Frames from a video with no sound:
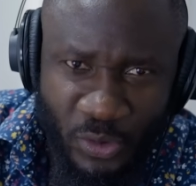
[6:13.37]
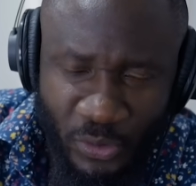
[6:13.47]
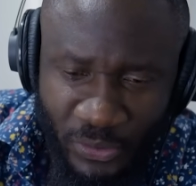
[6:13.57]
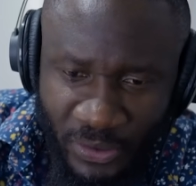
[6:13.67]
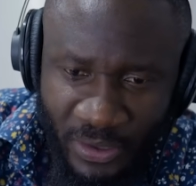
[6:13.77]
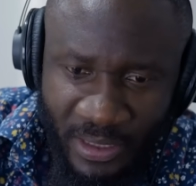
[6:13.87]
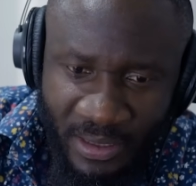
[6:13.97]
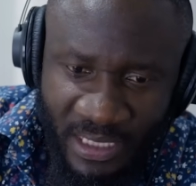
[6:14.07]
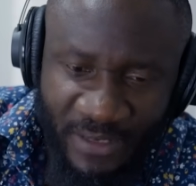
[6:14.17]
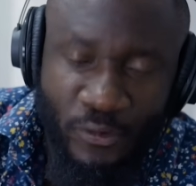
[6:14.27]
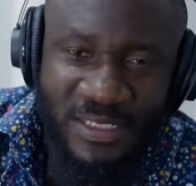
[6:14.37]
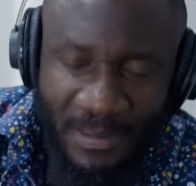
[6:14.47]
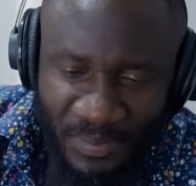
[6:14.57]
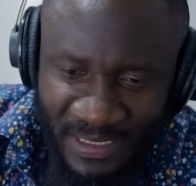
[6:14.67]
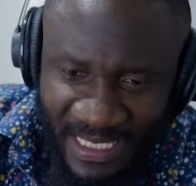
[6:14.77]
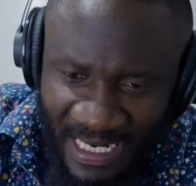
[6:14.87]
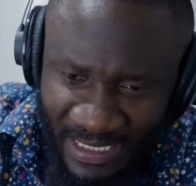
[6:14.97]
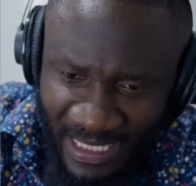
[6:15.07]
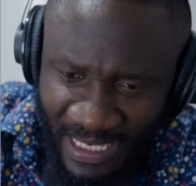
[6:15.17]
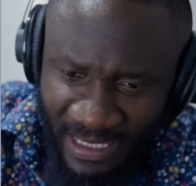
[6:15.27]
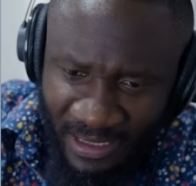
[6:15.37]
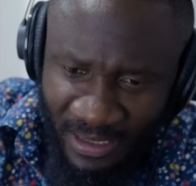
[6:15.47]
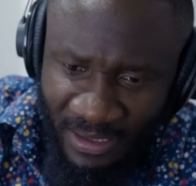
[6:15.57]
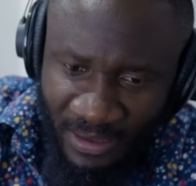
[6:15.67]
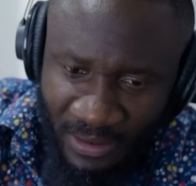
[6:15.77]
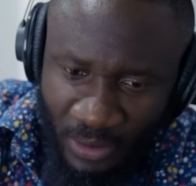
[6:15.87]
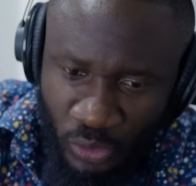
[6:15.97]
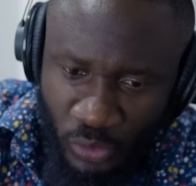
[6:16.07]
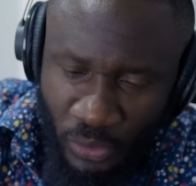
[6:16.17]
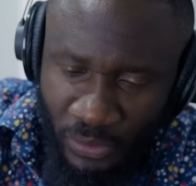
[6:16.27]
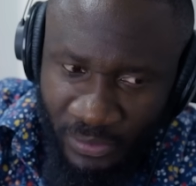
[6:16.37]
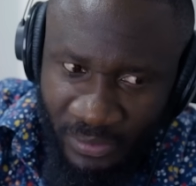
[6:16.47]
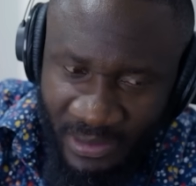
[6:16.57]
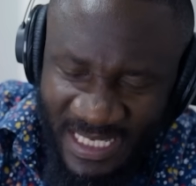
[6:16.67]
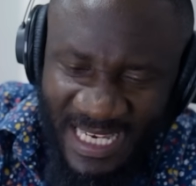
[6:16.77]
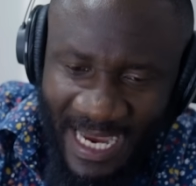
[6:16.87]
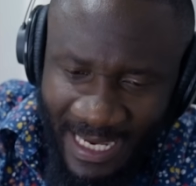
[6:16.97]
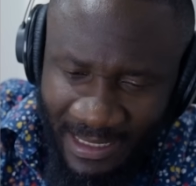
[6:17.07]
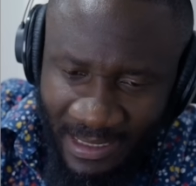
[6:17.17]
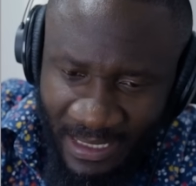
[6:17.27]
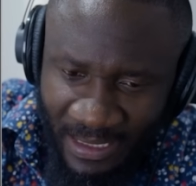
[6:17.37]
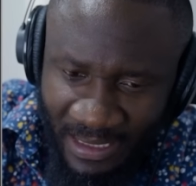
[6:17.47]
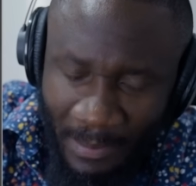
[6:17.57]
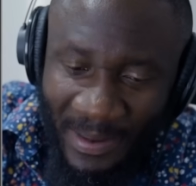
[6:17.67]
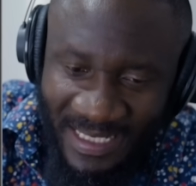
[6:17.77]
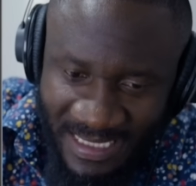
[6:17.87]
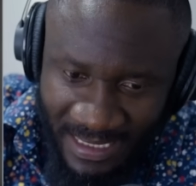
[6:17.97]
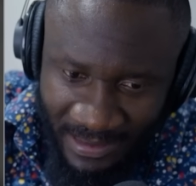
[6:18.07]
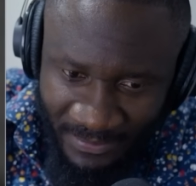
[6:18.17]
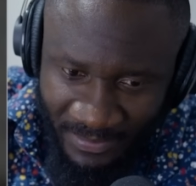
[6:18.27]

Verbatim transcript: qu'ils veulent s'impliquer à la guerre entre Israël et la Palestine.